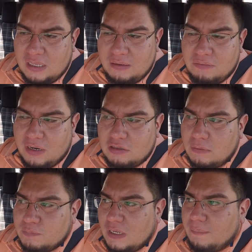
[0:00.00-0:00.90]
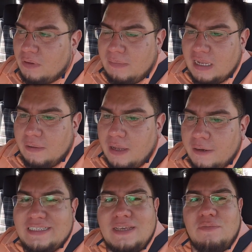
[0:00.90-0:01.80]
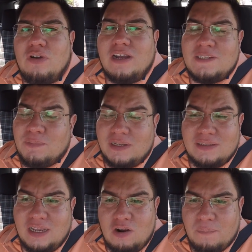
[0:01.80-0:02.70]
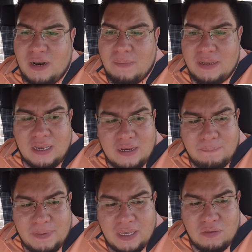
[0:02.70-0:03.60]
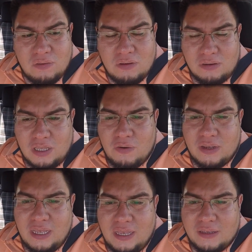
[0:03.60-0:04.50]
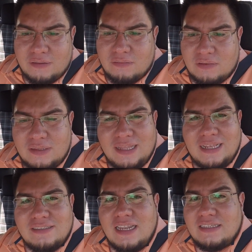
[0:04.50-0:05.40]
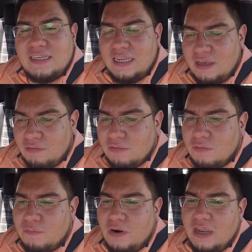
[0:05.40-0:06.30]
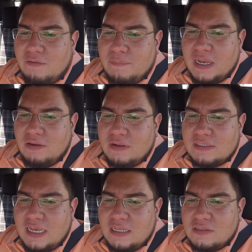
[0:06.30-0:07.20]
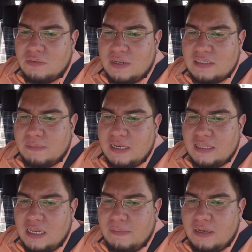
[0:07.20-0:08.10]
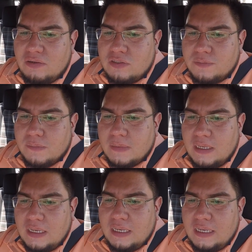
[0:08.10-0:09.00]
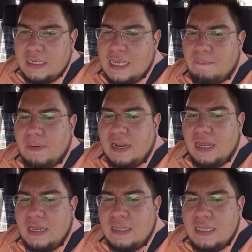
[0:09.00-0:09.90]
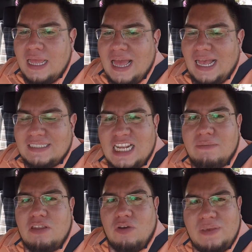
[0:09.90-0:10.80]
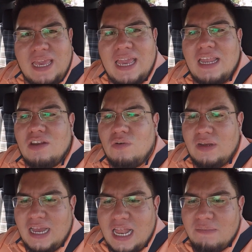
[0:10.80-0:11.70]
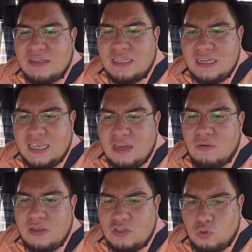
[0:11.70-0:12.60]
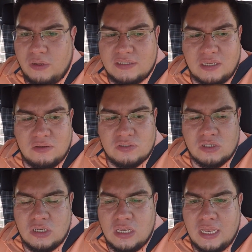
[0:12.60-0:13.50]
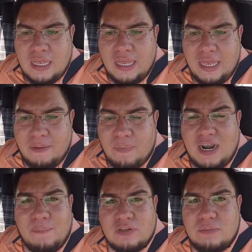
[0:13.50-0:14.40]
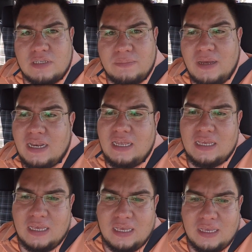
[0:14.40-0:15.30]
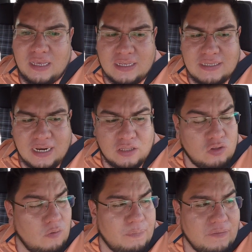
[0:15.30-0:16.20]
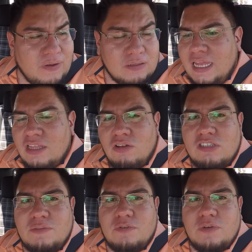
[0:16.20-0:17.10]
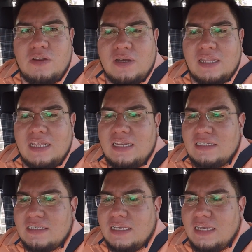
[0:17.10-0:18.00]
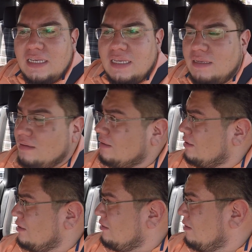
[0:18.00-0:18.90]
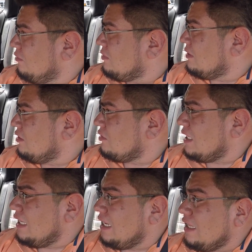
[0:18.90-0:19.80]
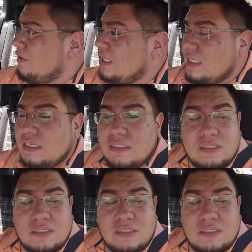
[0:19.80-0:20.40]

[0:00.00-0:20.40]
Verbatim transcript: en un rato más podría ponerme a grabar. Y sin broncas podría tenerlo para mañana, pero creo que necesita la serie un, break, un pequeño descanso de una semanita al menos. Y, ya para hacer el video bien, con calma, tranquilo y subírselos. Eh, para la próxima semana y que, salga todo perfecto. Entonces, pues bueno, carnales, eh, vamos a ver si no sale nadie ahorita.